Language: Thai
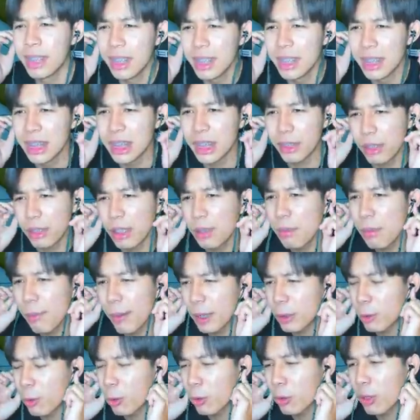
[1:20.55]
สวัสดีปีใหม่
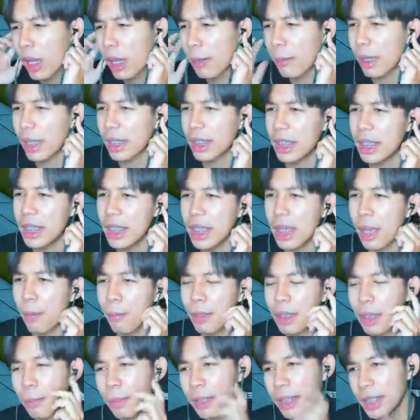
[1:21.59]
ทุกคนนะครับใครที่ยัง
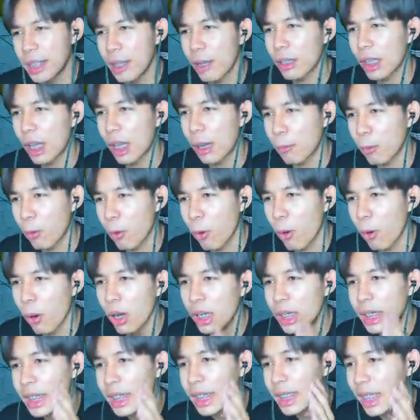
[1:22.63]
ไม่ได้ไปเที่ยวนะครับก็
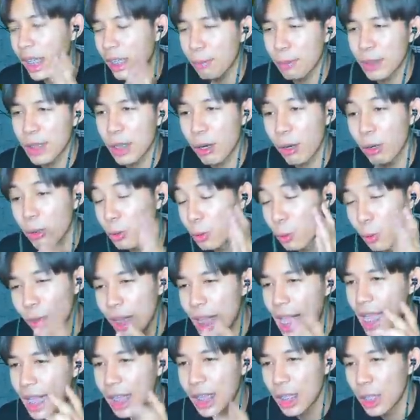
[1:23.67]
ถ้าจะไปเที่ยวก็ดูแล
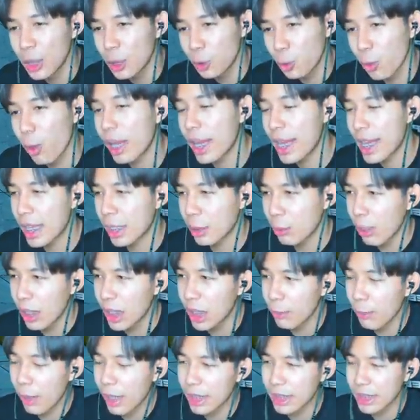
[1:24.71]
ตัวเองด้วย
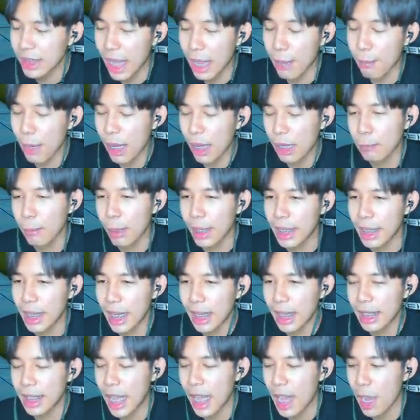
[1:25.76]
ระวังสายพันธุ์ใหม่อะ
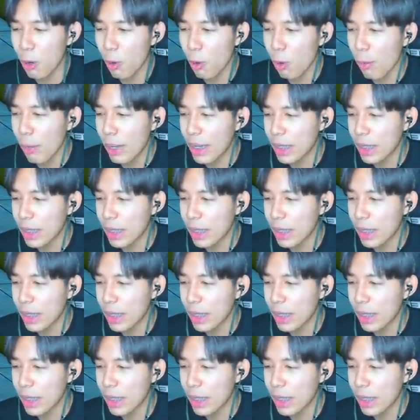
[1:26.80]
ไรนะโอไม